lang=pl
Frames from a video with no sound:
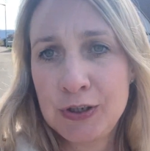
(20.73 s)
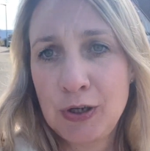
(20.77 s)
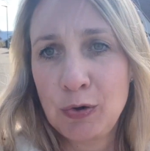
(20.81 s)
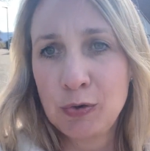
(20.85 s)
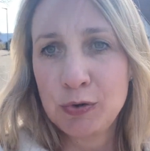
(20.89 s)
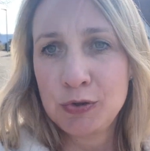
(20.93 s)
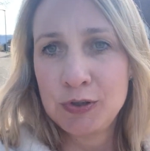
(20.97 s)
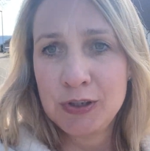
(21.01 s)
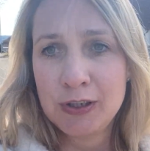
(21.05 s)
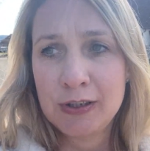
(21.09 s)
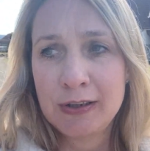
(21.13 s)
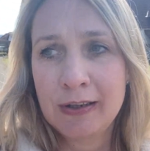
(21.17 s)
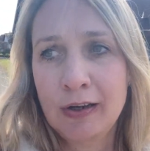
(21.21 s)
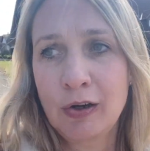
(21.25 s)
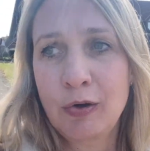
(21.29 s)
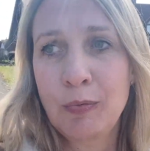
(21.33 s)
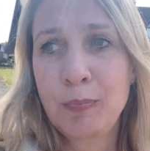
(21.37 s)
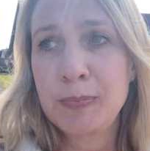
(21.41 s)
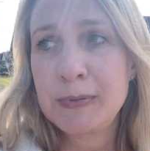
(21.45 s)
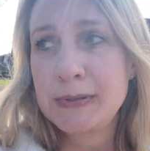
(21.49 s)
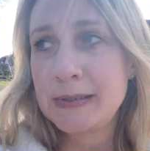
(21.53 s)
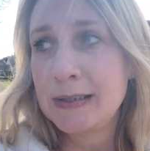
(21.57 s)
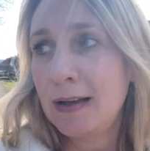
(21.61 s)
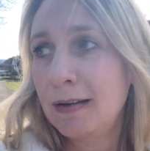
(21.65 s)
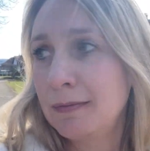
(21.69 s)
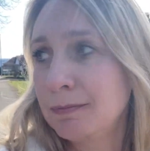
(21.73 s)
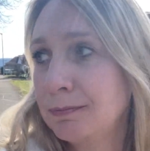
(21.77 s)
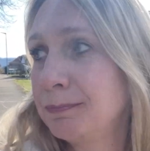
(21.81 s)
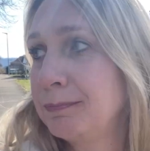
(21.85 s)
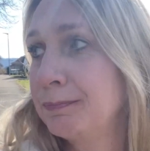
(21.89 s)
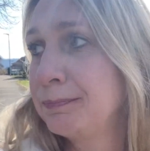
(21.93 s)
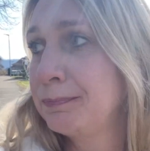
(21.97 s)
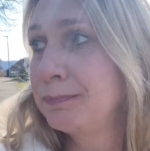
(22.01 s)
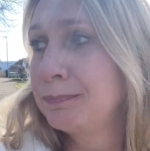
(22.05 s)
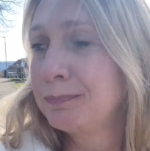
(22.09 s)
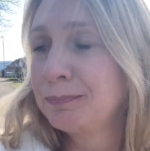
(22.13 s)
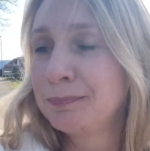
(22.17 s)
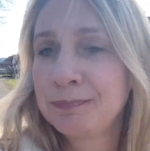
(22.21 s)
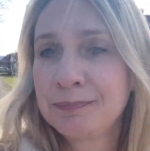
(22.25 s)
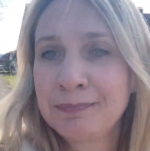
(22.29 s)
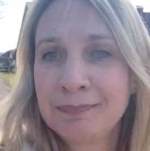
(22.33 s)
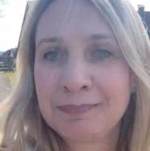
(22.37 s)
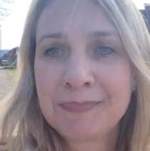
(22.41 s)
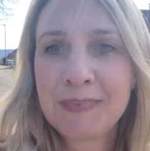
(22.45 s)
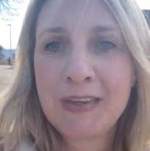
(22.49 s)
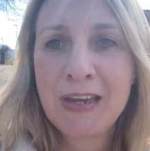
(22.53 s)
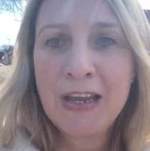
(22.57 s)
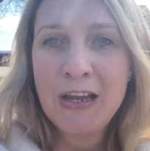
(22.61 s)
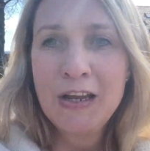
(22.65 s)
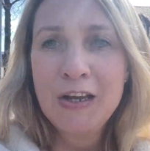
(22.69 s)
choć jednego psa?
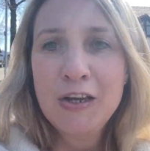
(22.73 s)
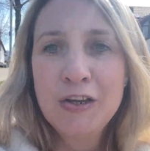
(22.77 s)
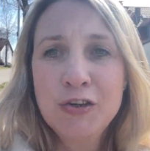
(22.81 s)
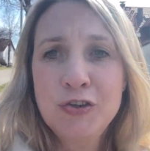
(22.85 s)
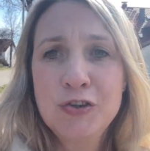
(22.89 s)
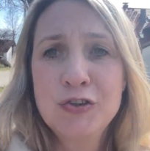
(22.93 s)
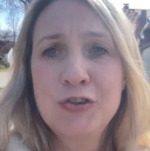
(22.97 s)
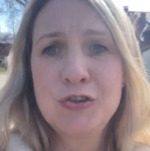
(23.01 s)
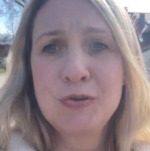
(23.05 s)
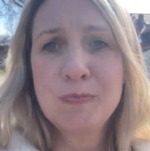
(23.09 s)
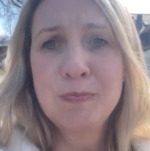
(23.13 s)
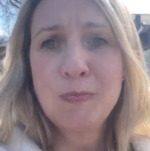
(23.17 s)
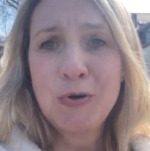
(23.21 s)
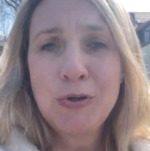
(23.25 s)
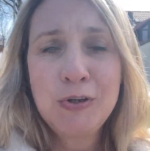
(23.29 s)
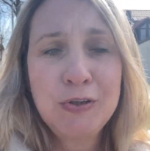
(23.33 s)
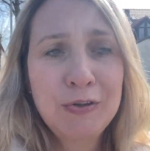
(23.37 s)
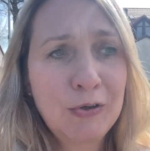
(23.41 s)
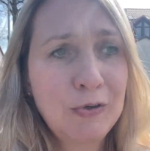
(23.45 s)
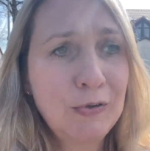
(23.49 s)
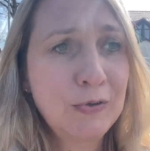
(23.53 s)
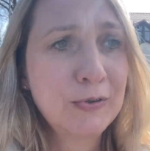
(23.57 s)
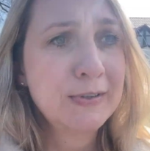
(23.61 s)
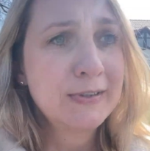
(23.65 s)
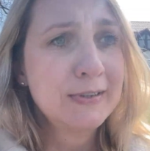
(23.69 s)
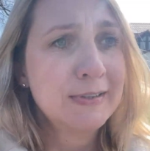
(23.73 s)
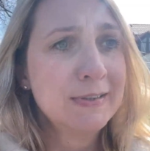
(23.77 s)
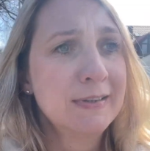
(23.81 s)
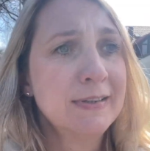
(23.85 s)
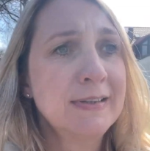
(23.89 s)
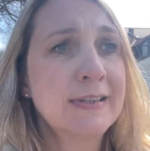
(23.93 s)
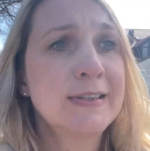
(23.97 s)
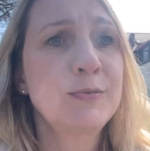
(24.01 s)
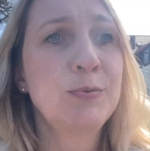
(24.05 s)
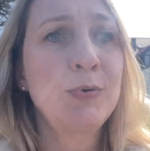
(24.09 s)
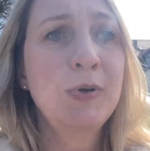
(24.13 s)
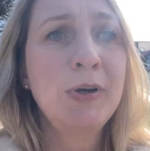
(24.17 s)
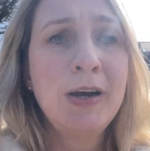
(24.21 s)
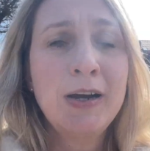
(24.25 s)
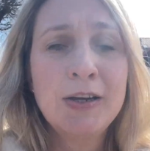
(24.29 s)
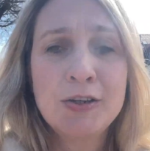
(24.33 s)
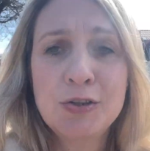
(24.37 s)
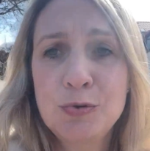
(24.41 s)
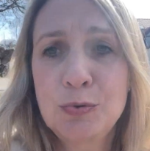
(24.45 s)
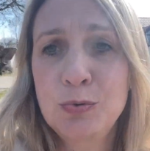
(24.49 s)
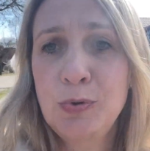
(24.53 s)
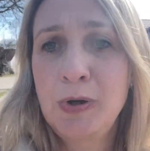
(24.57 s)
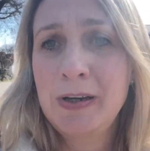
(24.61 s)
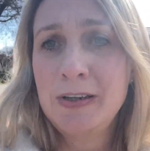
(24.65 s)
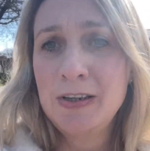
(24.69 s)
Czy moi drodzy, słychać
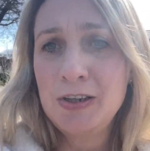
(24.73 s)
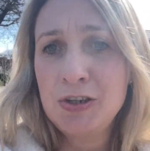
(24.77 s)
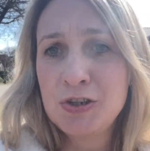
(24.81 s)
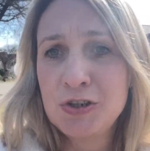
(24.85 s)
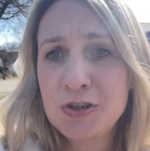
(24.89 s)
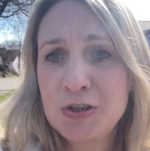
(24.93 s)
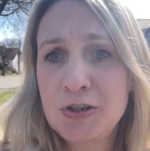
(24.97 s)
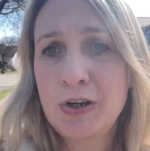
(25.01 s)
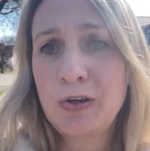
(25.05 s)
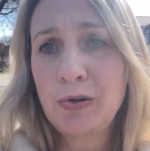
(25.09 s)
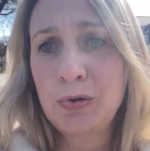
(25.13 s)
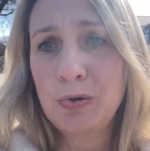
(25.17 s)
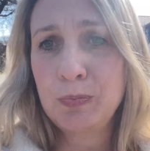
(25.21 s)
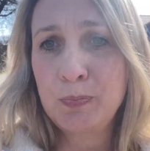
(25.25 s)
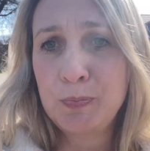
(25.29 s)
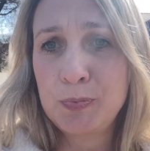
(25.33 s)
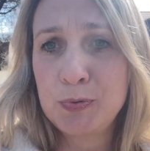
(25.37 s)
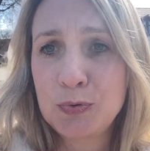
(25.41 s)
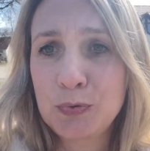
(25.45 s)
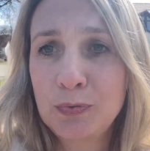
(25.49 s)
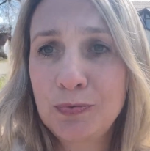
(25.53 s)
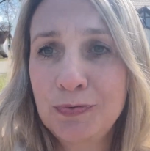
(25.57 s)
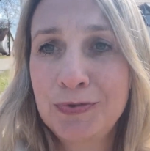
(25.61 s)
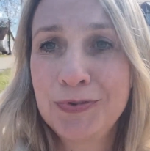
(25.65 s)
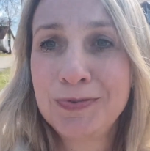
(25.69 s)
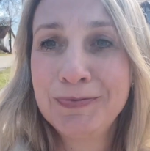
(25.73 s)
tu jakiś szczekot psów?